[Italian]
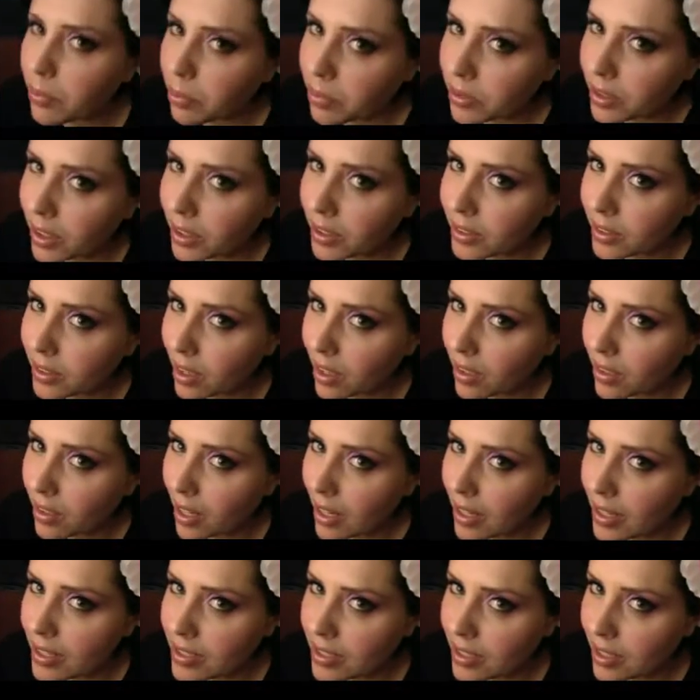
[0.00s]
potete andare
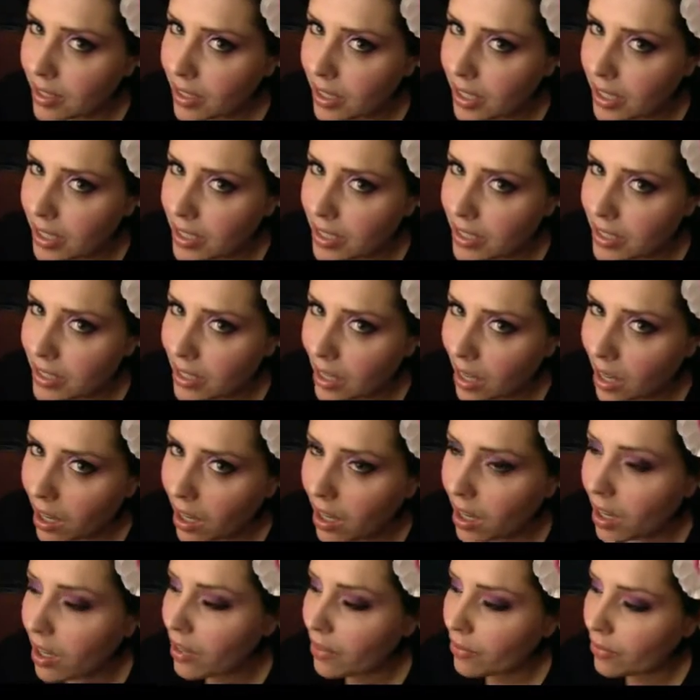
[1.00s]
dall'estetista
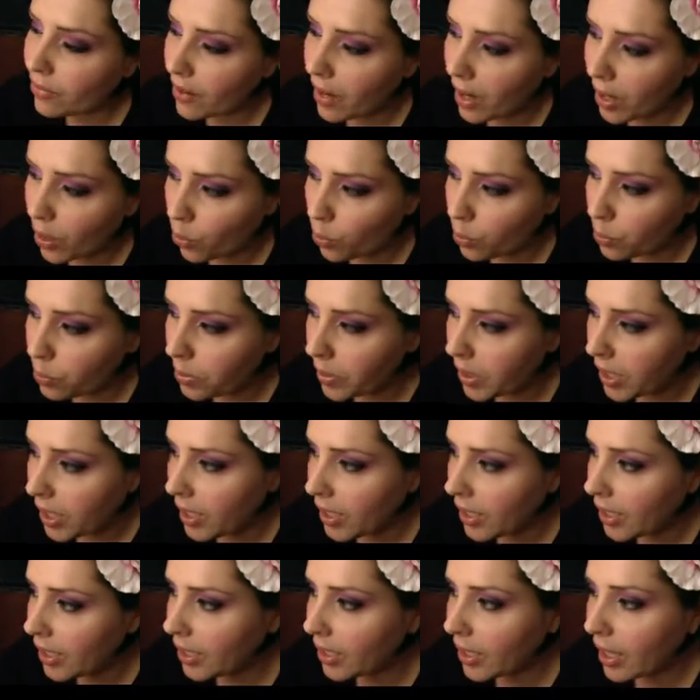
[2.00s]
e fare un
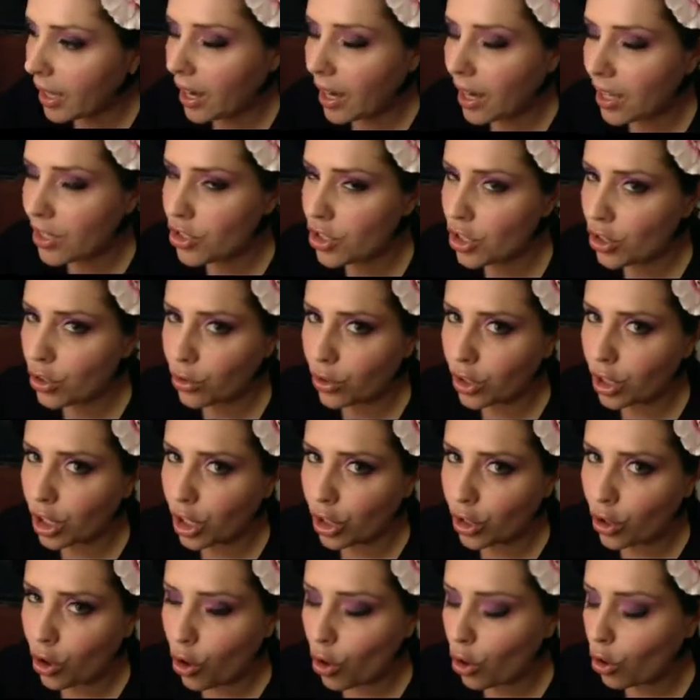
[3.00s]
peeling all'acido
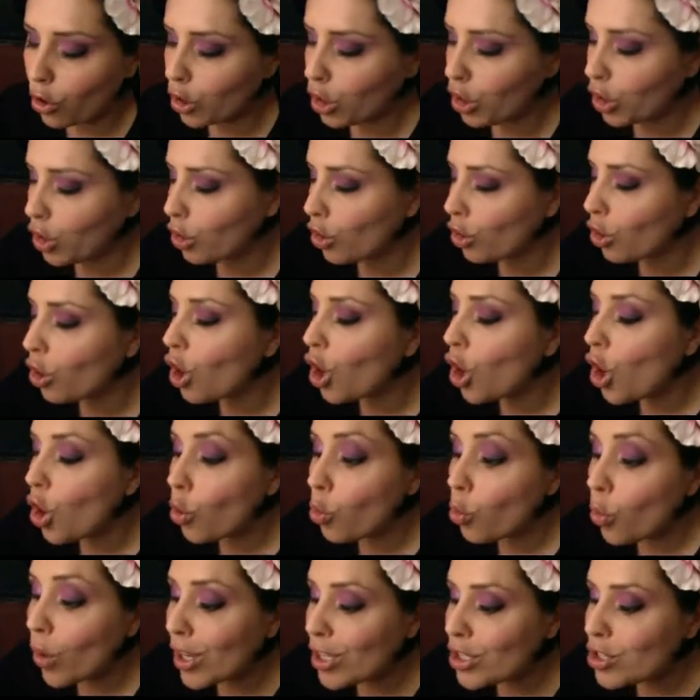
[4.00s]
glicolico.
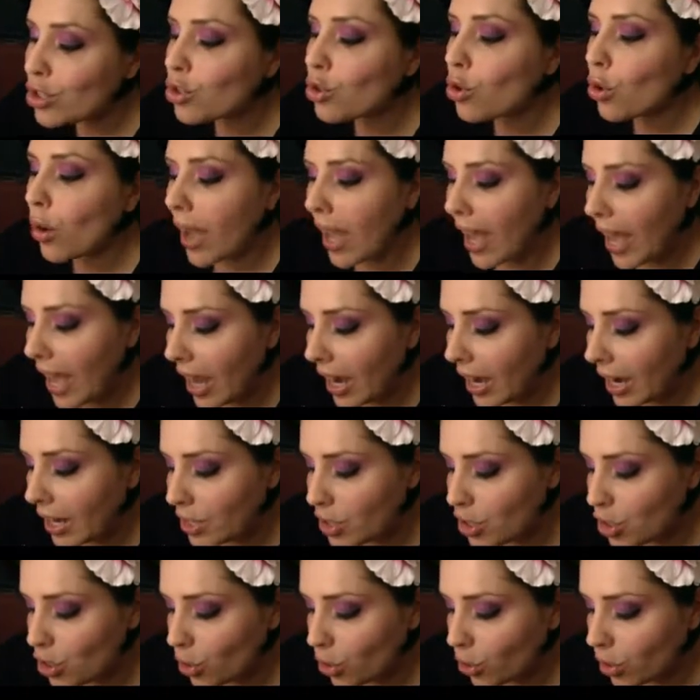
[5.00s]
Questo è
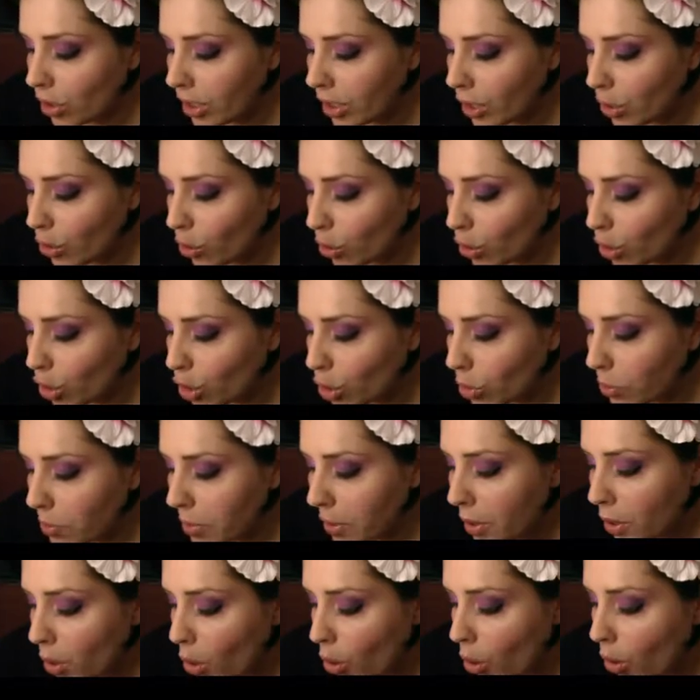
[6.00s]
all'acido glicolico,
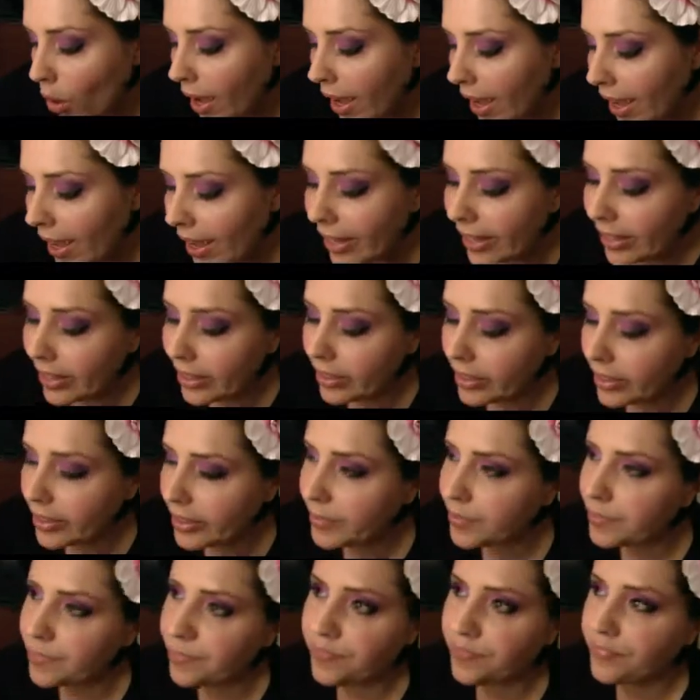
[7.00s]
però è...
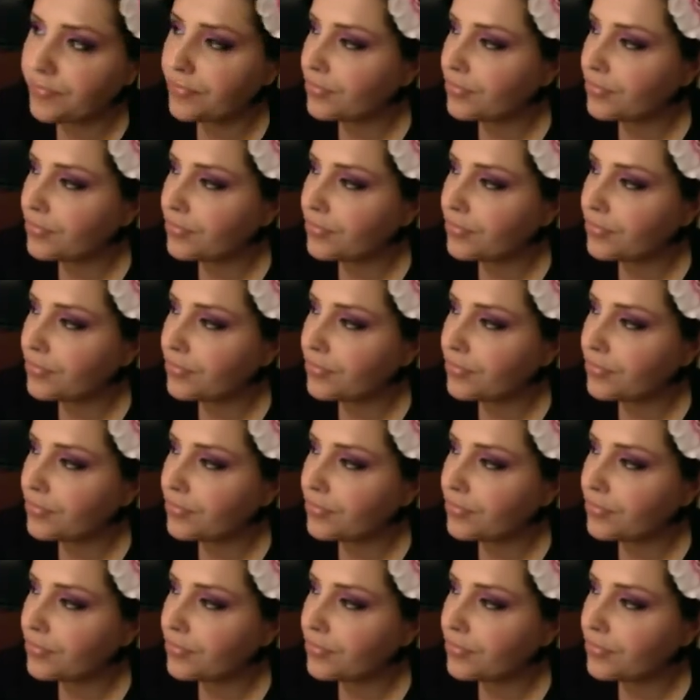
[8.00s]
Ehm,